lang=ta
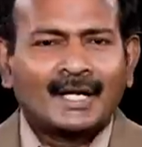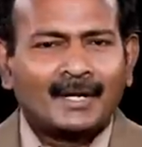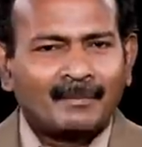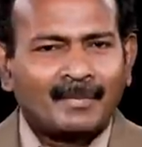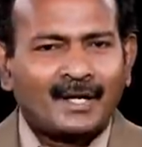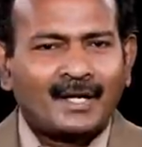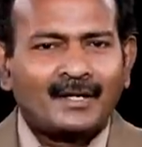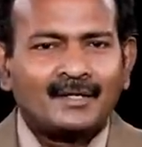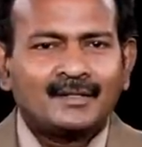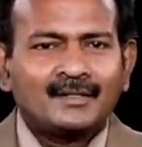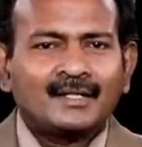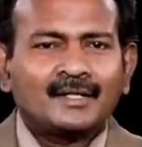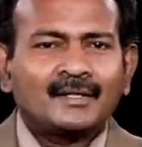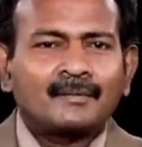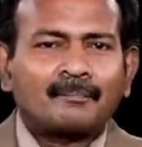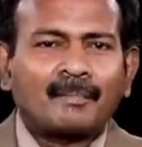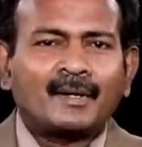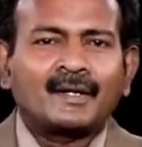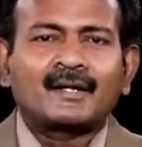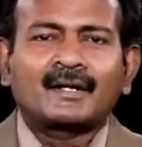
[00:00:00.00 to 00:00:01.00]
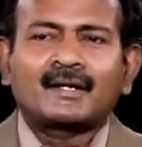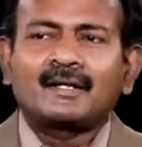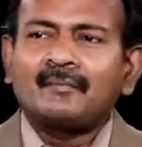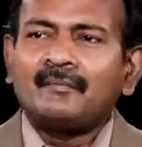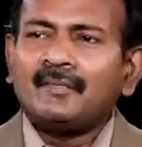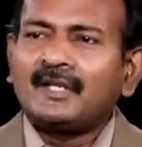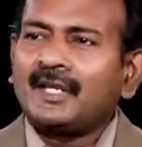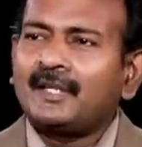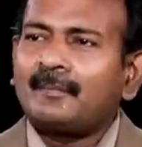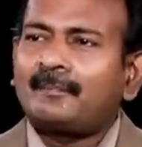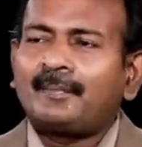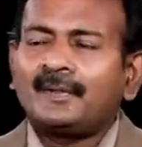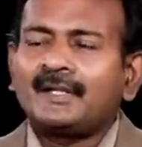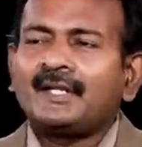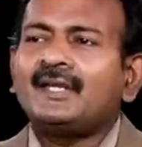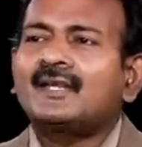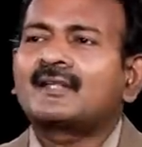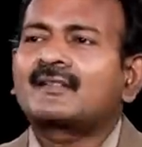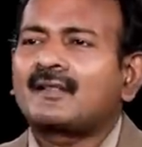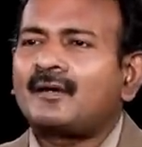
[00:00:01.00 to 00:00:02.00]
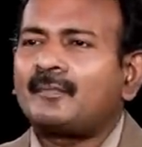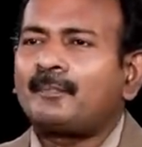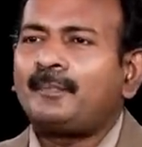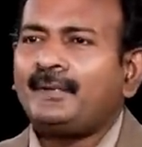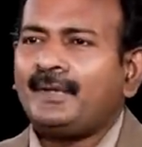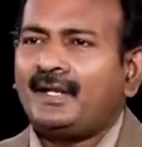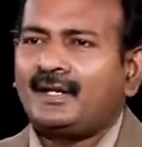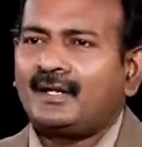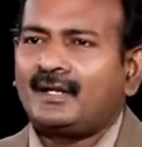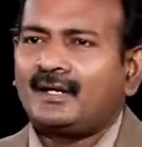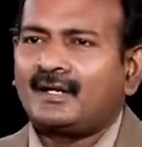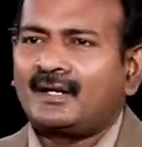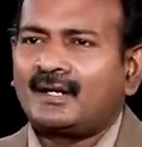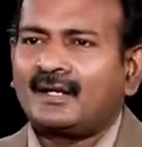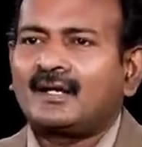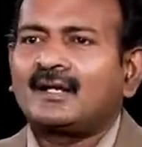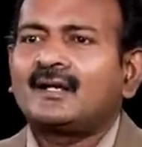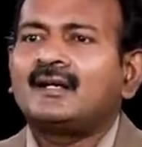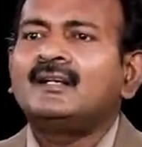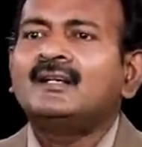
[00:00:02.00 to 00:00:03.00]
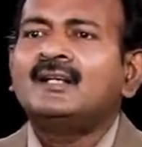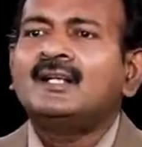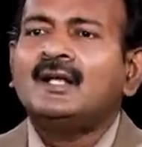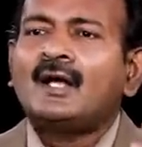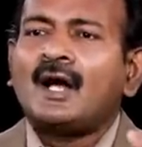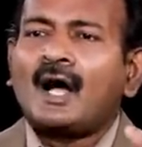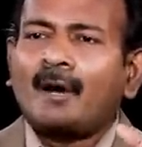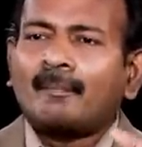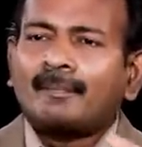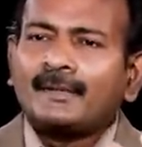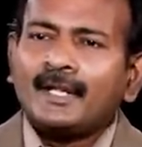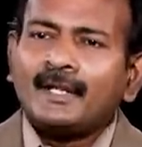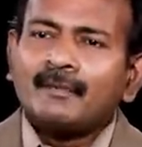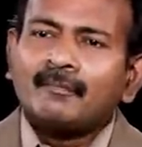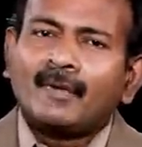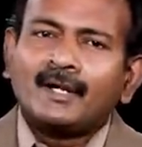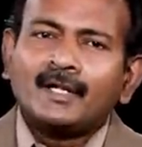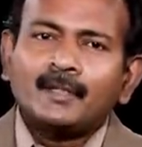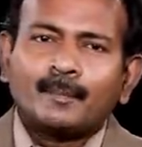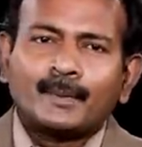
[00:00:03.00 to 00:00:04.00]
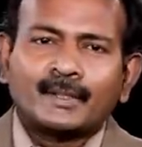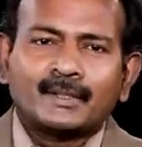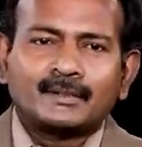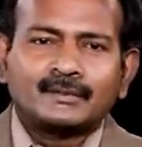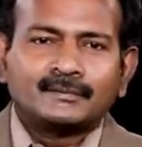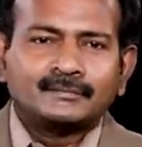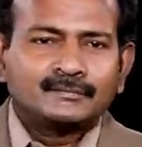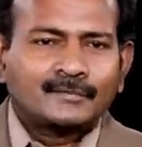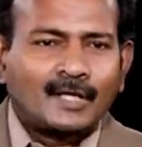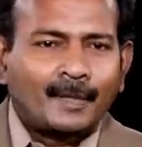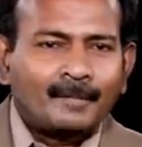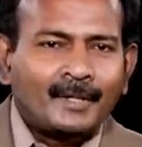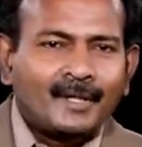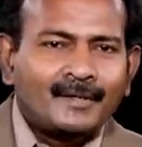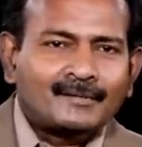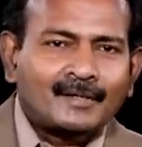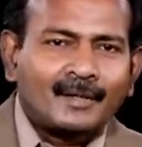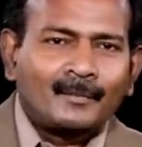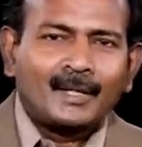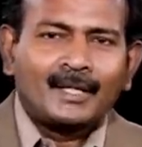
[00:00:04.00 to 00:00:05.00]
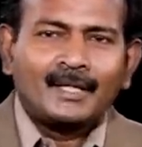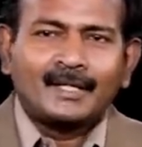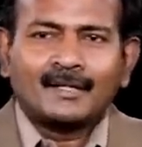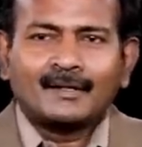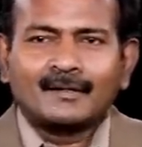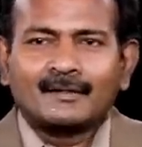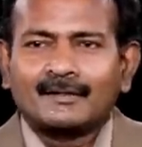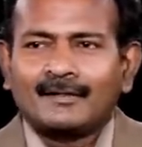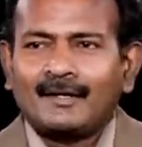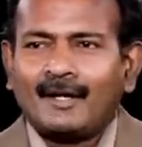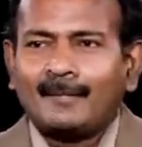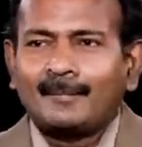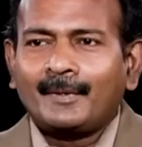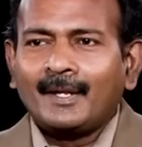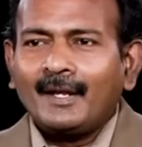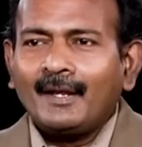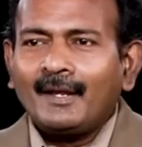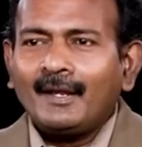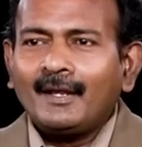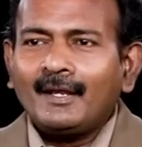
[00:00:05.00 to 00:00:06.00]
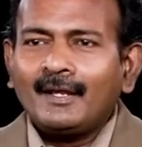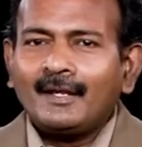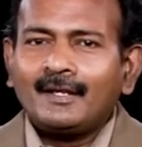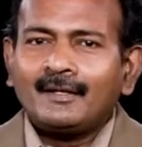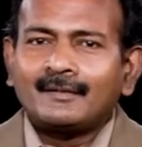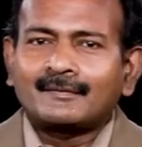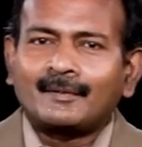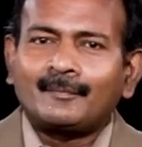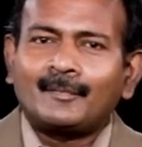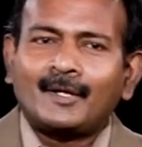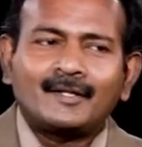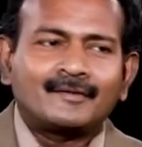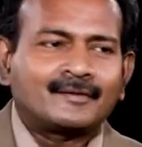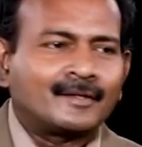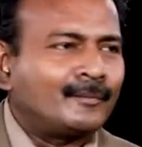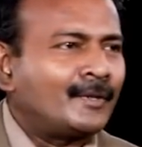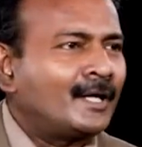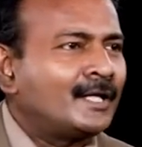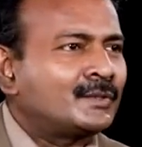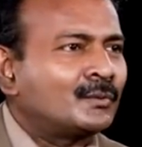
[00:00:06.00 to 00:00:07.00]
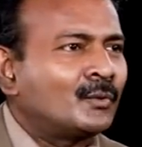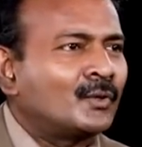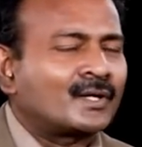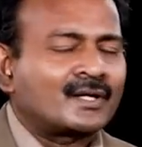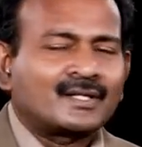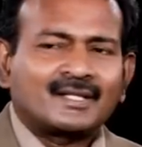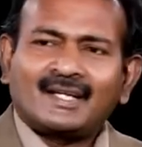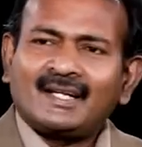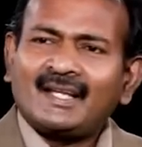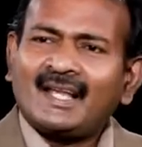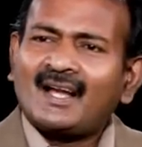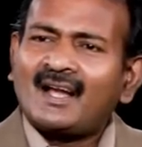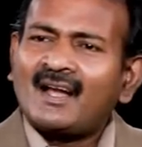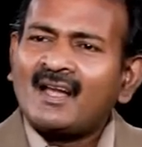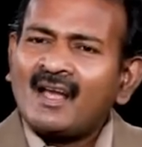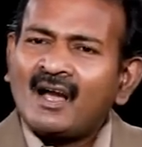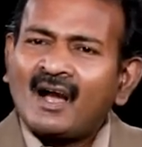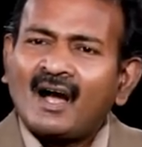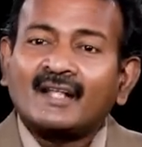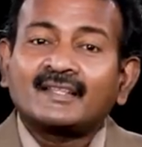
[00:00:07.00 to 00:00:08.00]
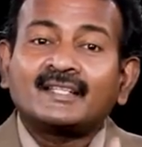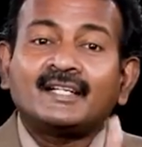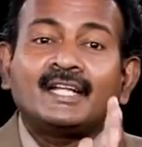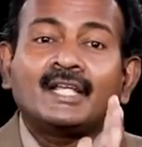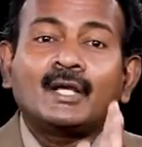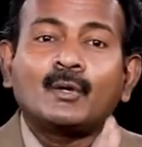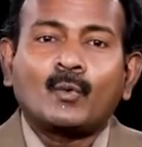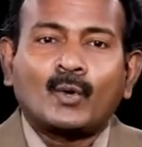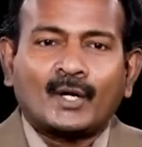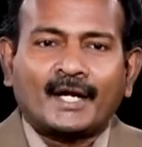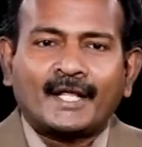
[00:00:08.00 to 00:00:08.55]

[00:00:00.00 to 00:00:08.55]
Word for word: நம்ம ஆளுங்க பண்ணுற மிகப்பெரிய தப்பு என்னன்னா அப்படியே மழுப்புறது அப்படியே சமாளிக்கிறது அப்படியே சமாளி சமாளித்து ஓட்டுறது இல்லையா அதை நீங்கள்